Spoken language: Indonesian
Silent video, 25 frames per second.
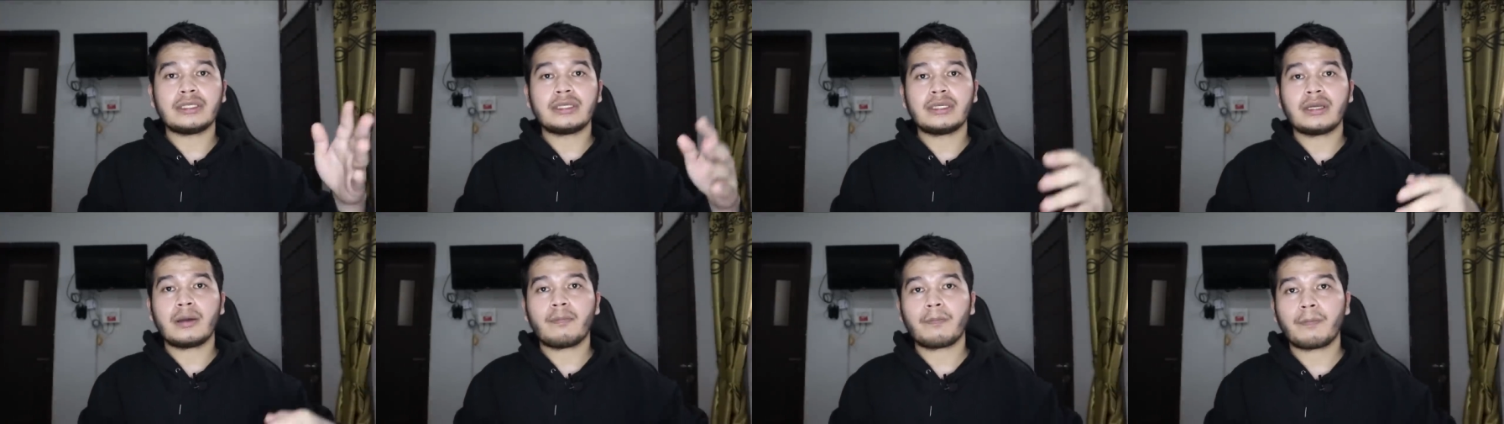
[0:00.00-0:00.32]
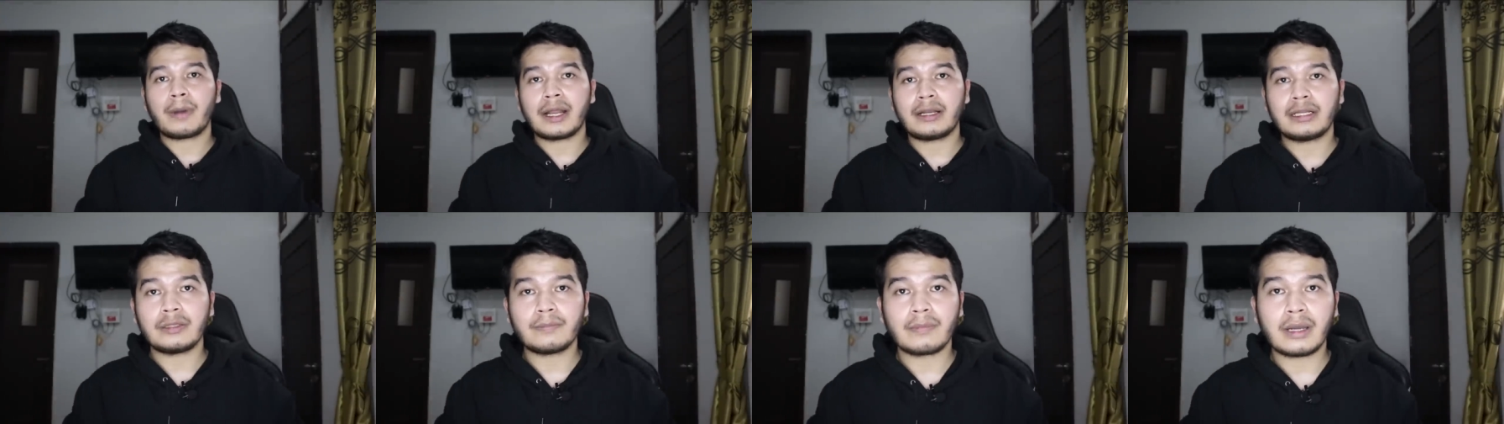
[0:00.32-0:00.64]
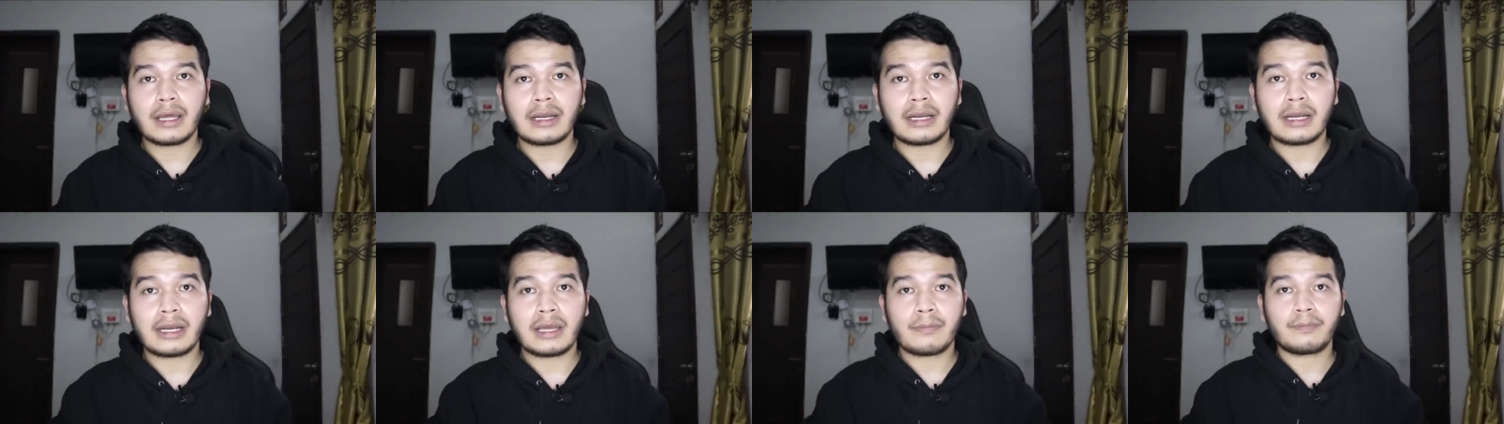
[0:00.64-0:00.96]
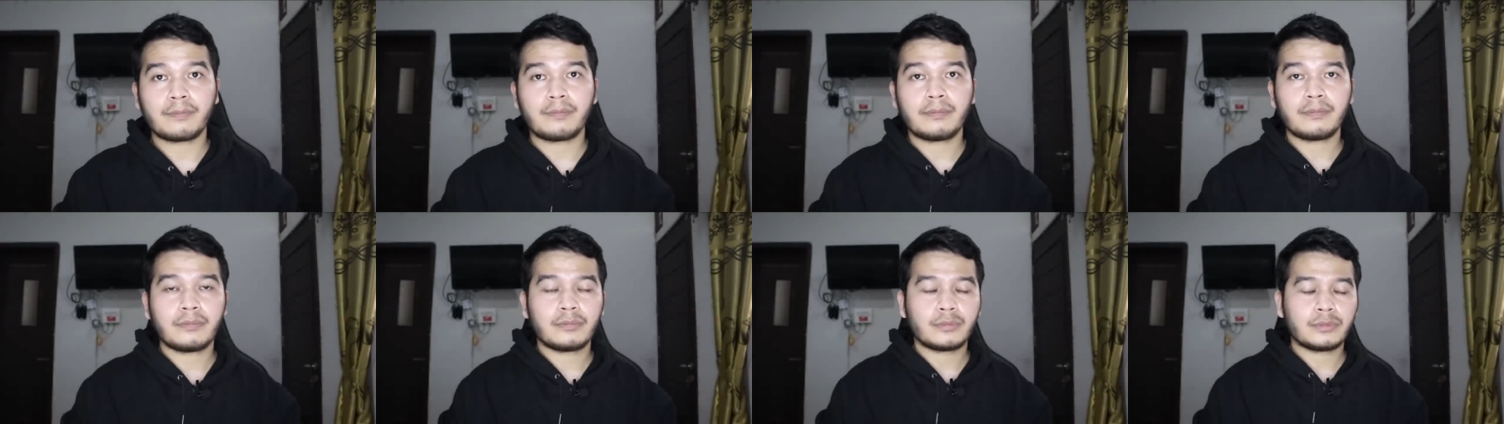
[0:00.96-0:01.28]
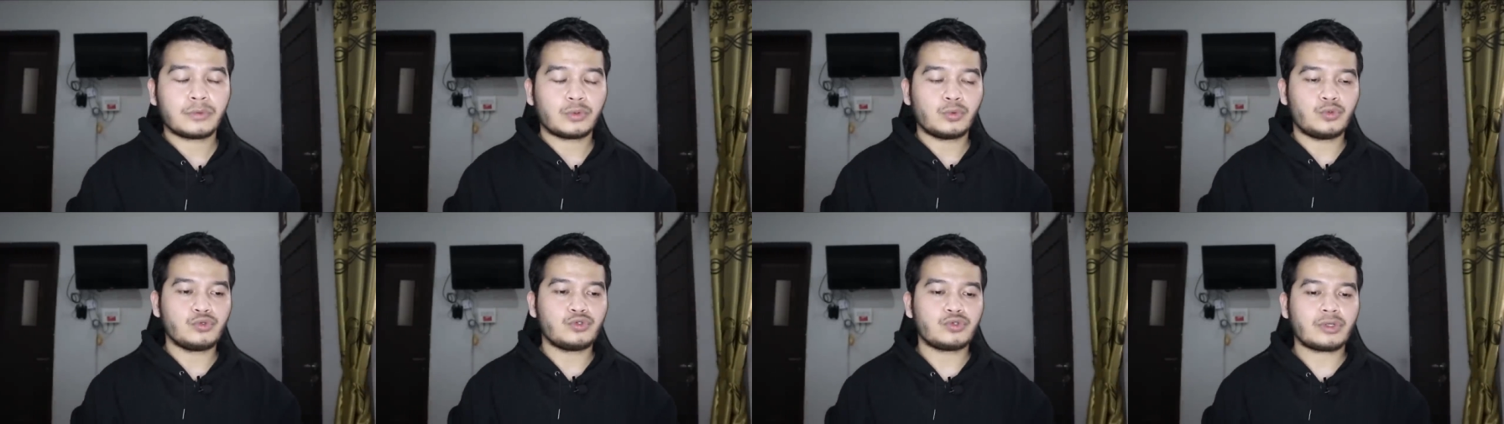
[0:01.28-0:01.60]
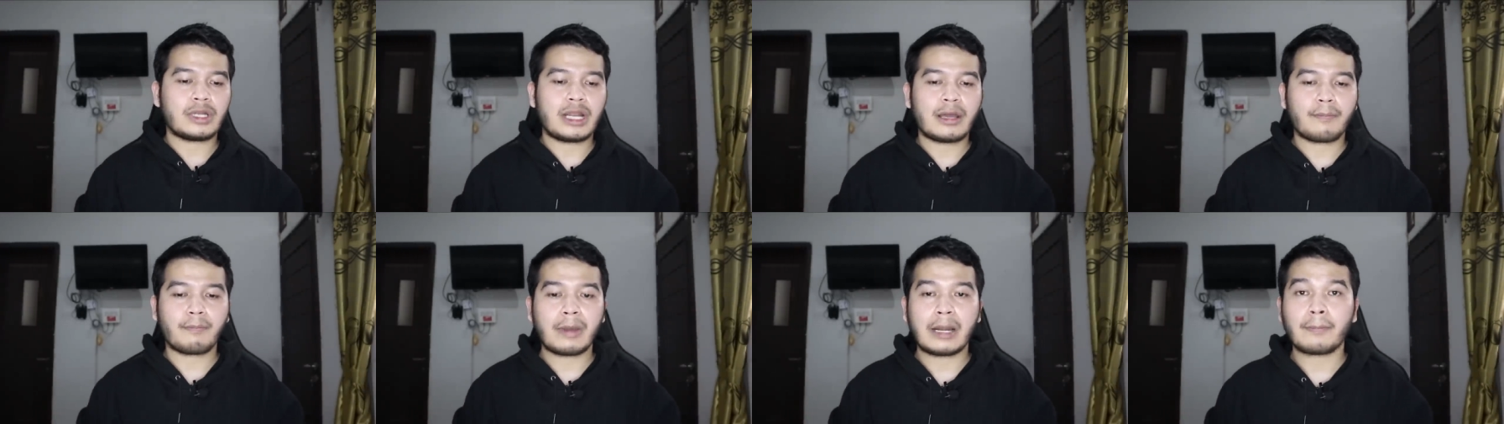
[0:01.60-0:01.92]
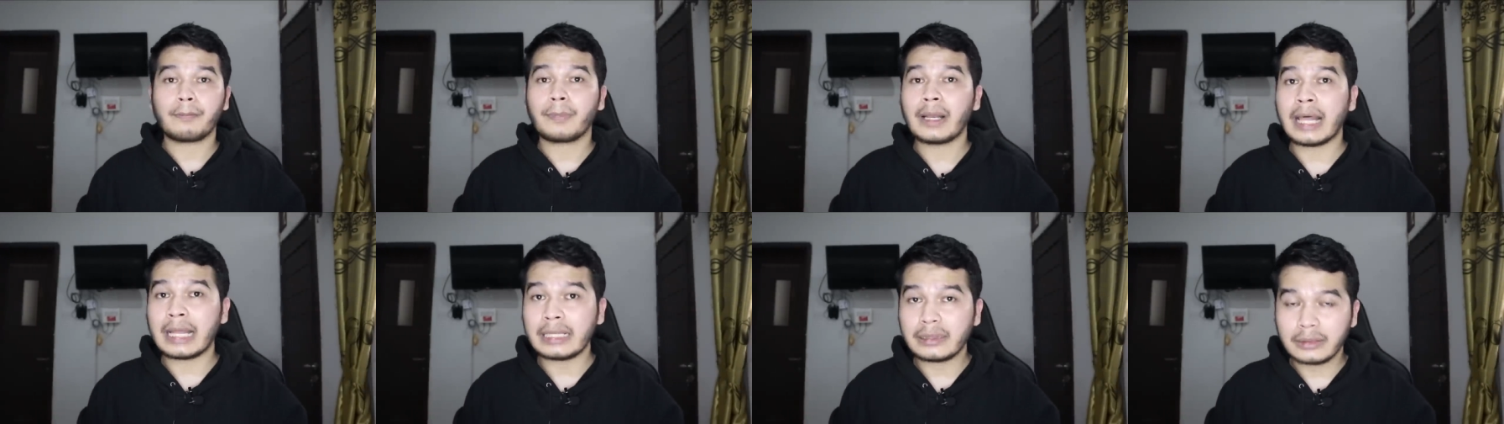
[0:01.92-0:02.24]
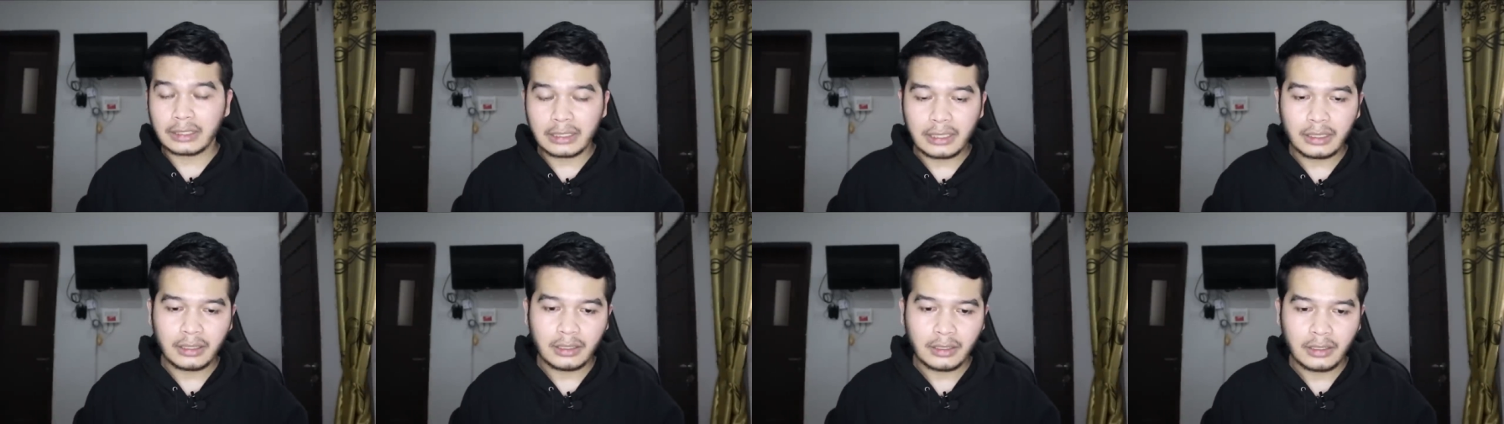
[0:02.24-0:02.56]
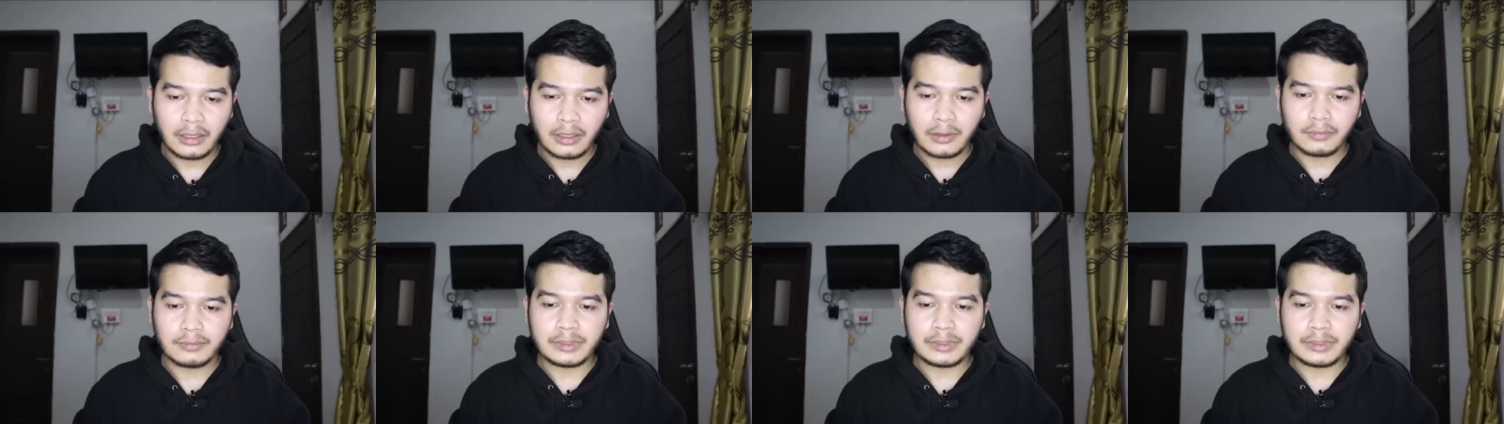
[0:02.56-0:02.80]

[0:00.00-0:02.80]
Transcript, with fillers: 3 4 5 6 7-8 pelatih